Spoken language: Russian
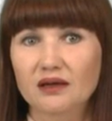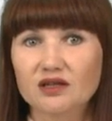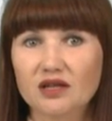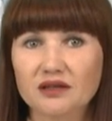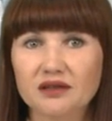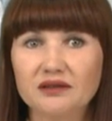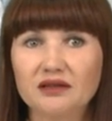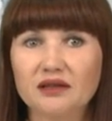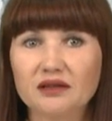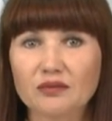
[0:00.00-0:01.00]
Жаркие дни
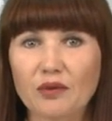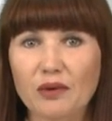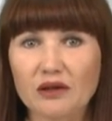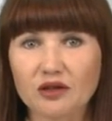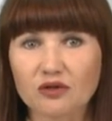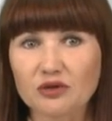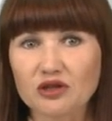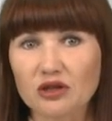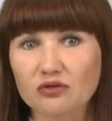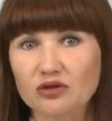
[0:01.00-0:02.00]
лета пополняют
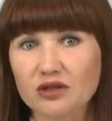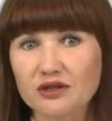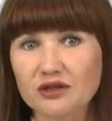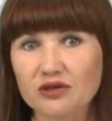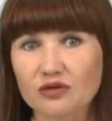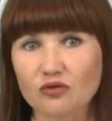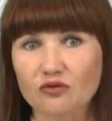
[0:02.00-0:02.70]
печальную статистику.